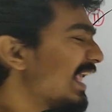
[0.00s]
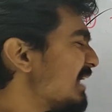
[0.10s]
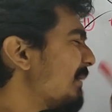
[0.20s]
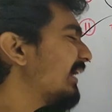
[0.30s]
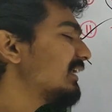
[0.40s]

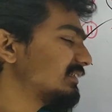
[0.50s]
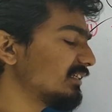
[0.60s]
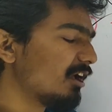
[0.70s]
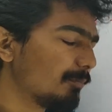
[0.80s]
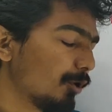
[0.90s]
এই
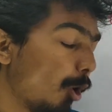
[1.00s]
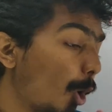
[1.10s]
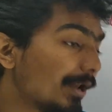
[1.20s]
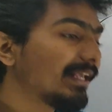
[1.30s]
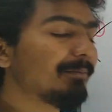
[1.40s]
মাইনাসটা দেওয়ার পর
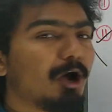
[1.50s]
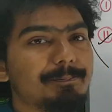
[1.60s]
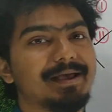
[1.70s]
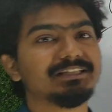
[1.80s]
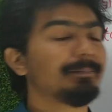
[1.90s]
অনেকে ভয় পাওয়া